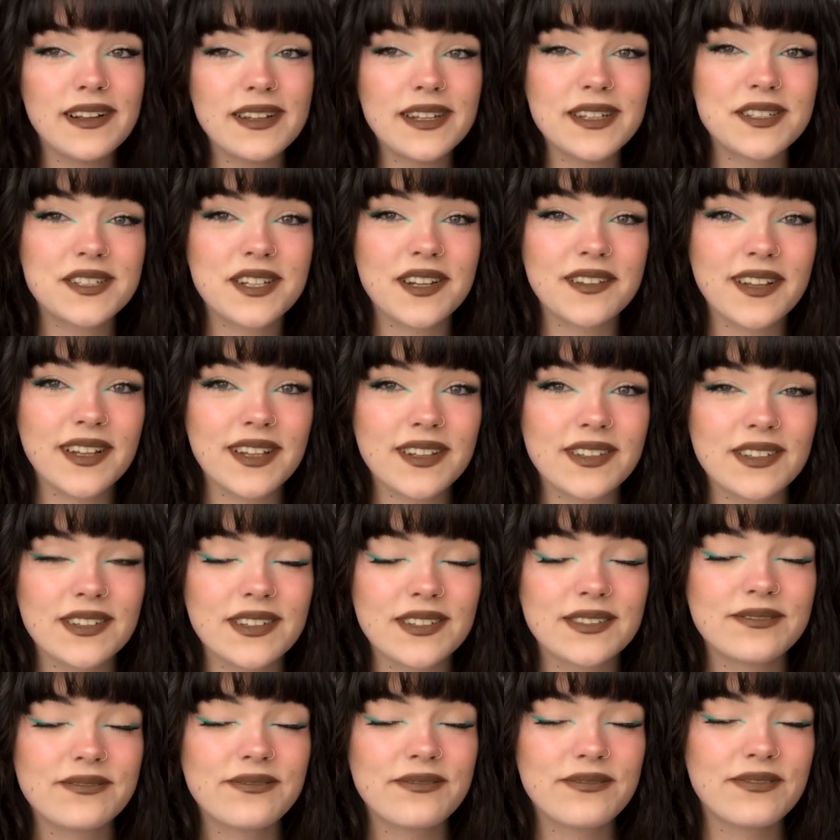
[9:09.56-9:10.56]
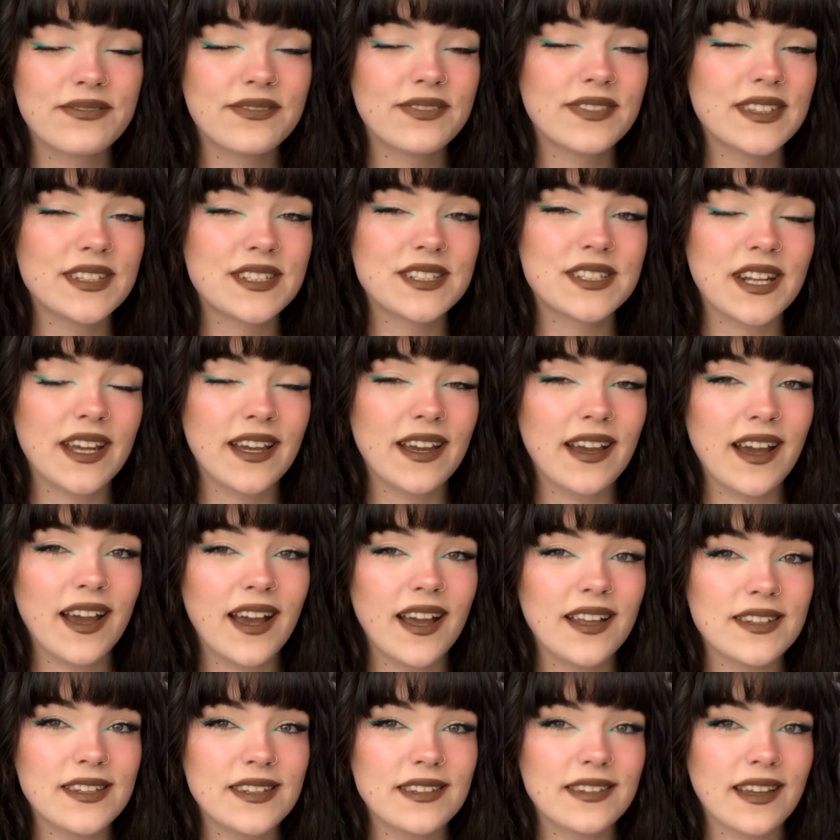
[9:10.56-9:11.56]
Liczę na to, że
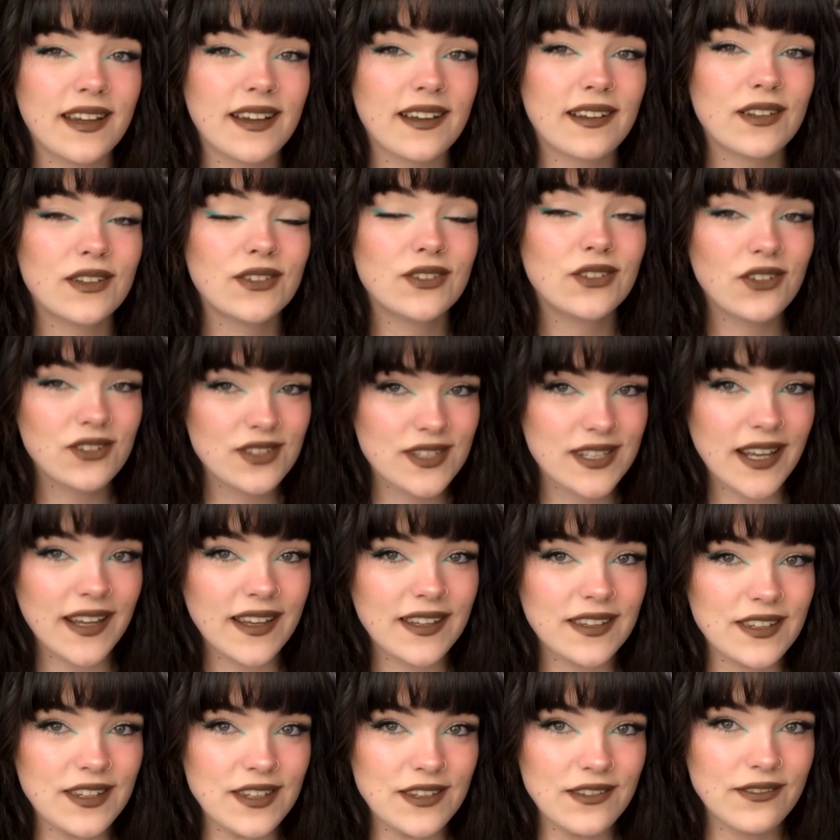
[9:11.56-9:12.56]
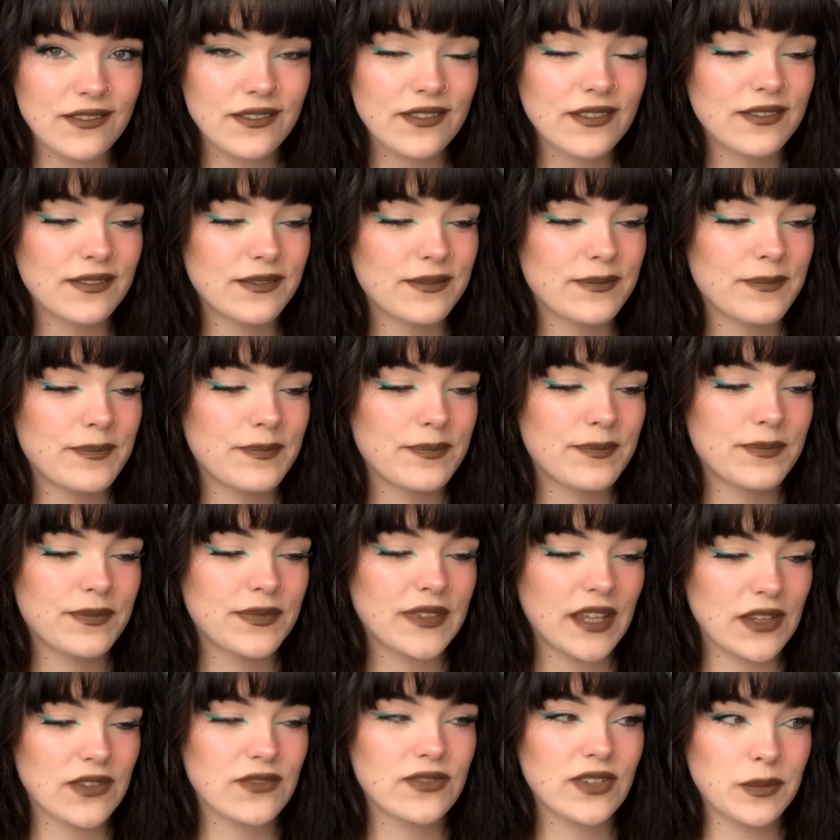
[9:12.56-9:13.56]
Anita doceni
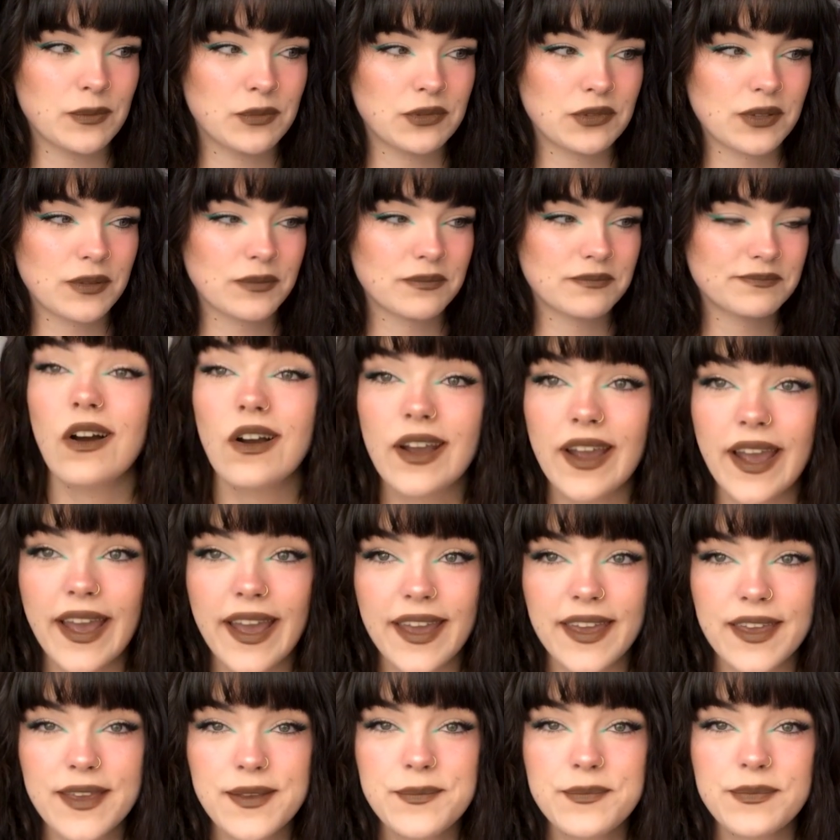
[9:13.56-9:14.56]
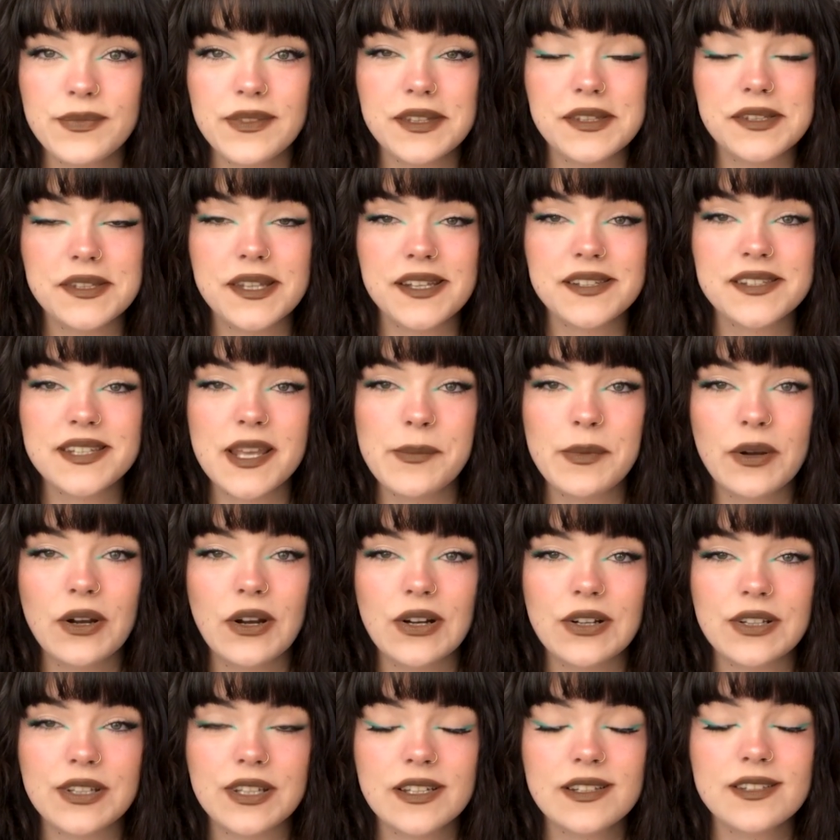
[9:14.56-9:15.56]
ten wybór. Ok, i na sam
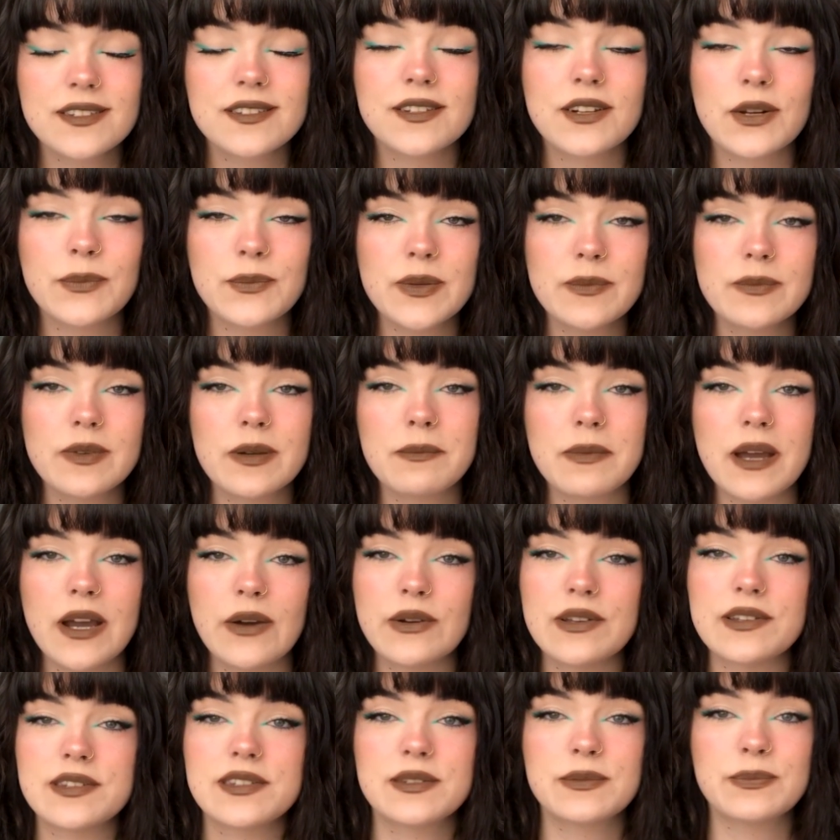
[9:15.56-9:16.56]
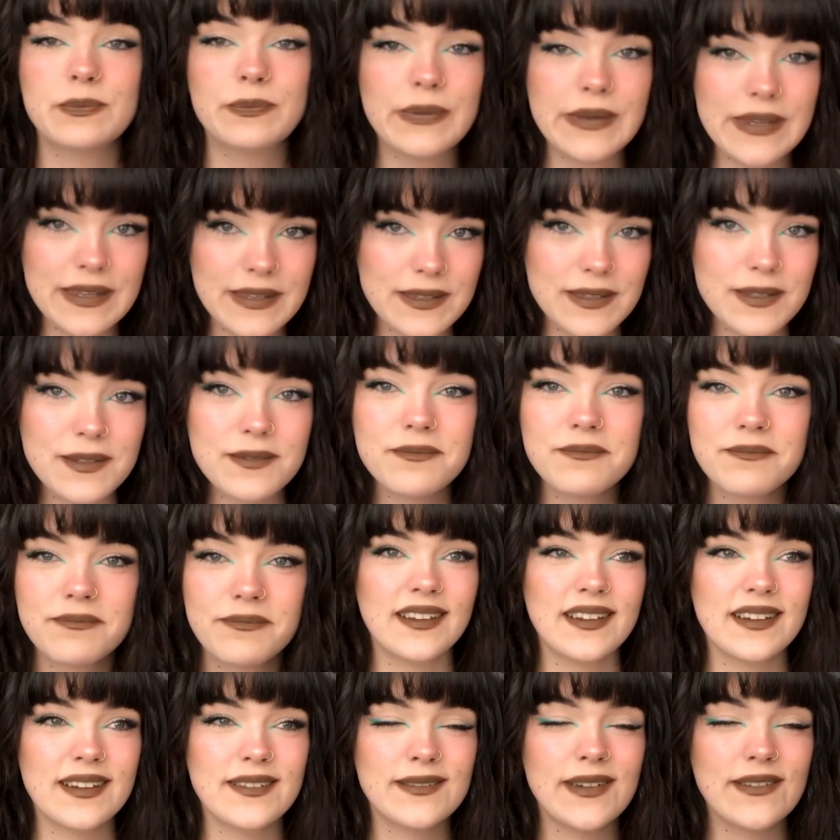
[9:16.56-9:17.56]
koniec robimy mały spin
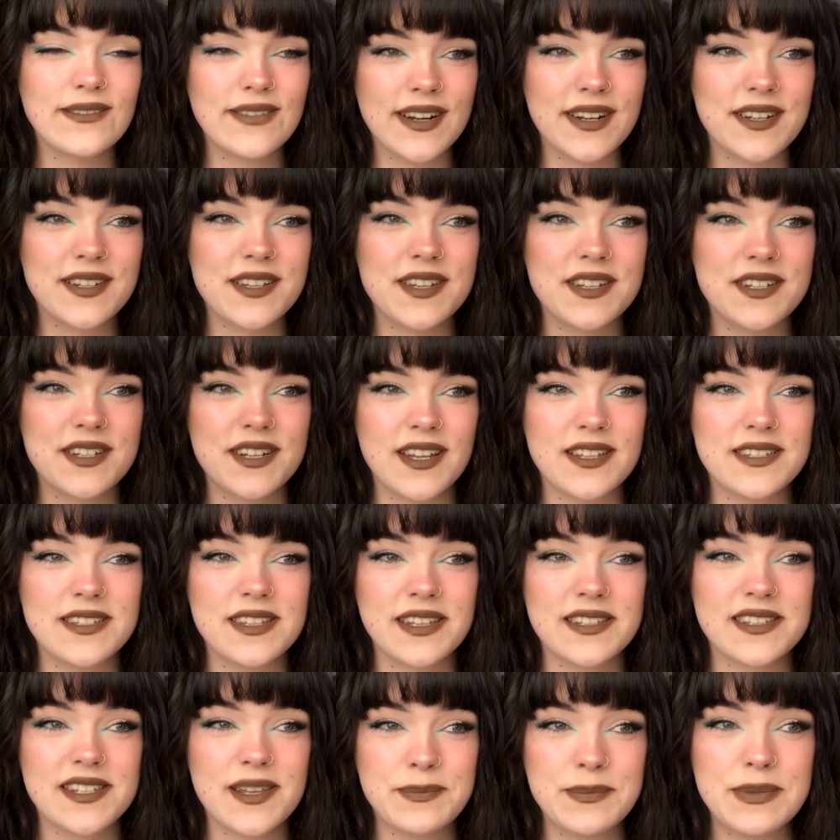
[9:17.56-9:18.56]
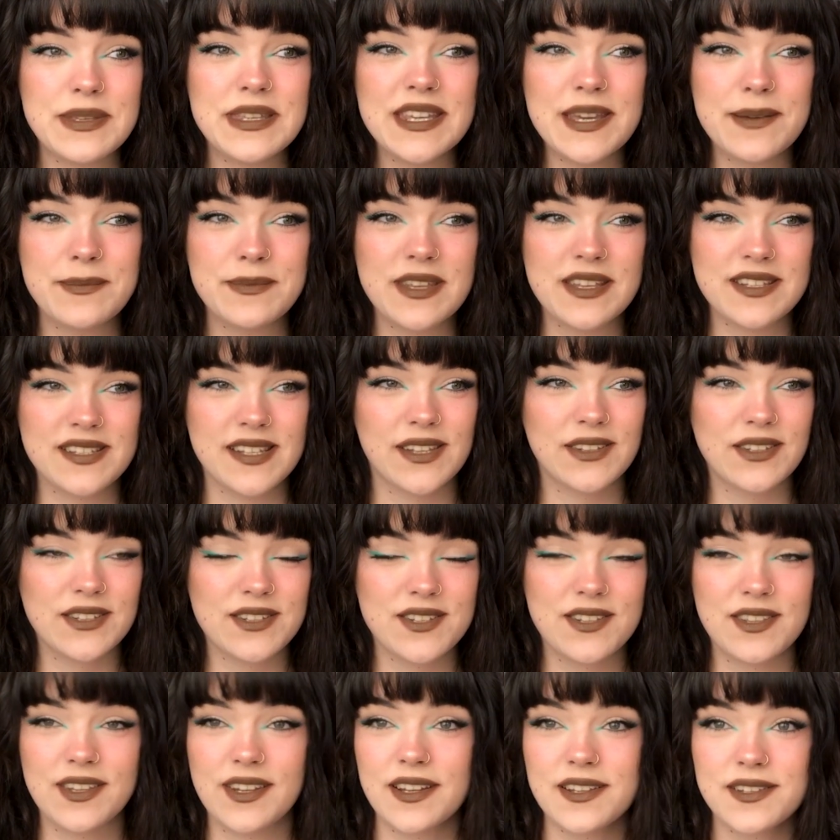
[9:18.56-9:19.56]
Mam wrażenie, że Anita zabije mnie za to,
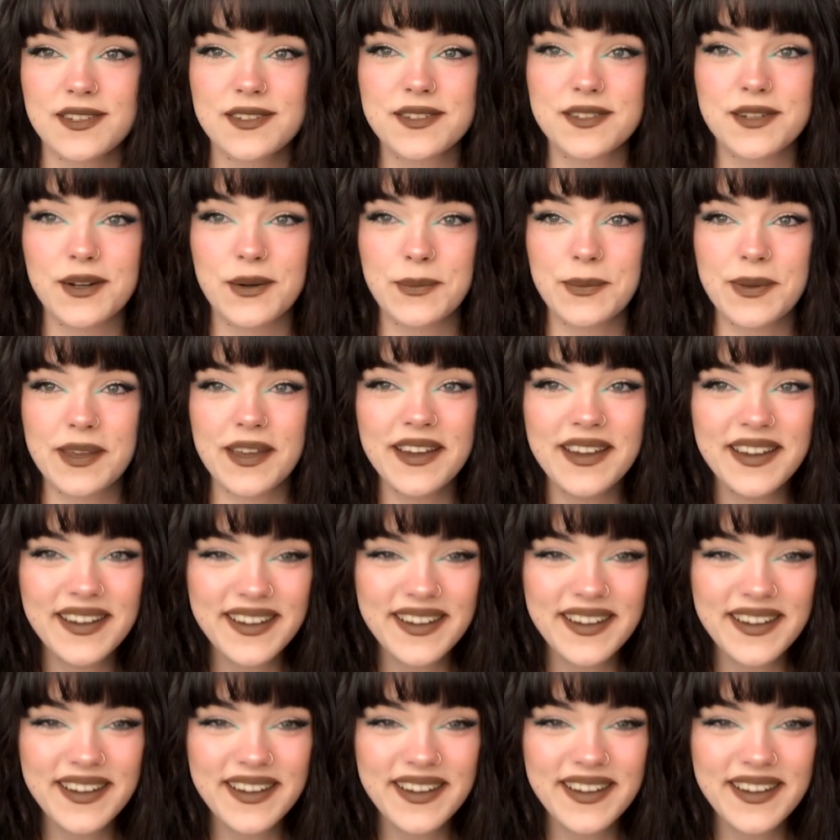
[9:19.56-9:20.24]
co teraz zrobię.